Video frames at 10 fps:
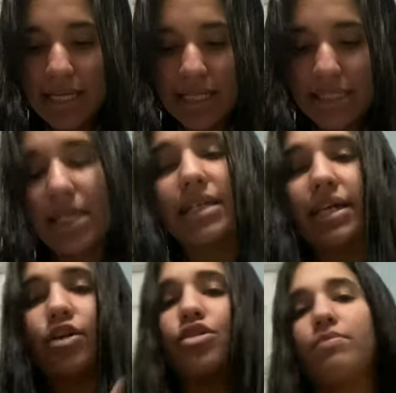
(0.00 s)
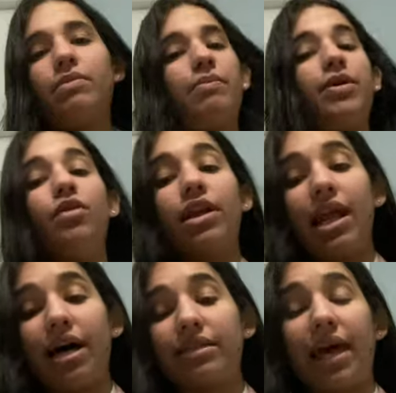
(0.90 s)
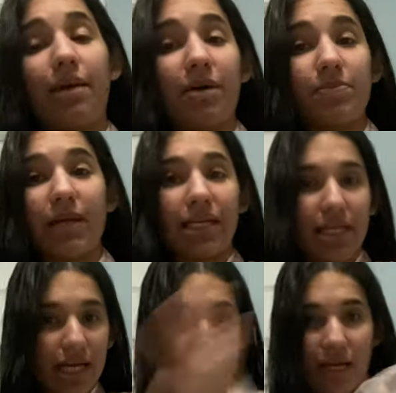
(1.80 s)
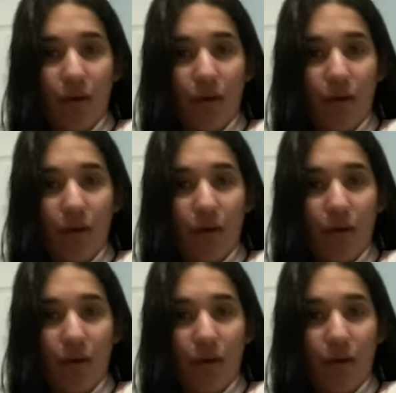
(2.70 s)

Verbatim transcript: XS, yo siempre me pido la talla más pequeña que tenga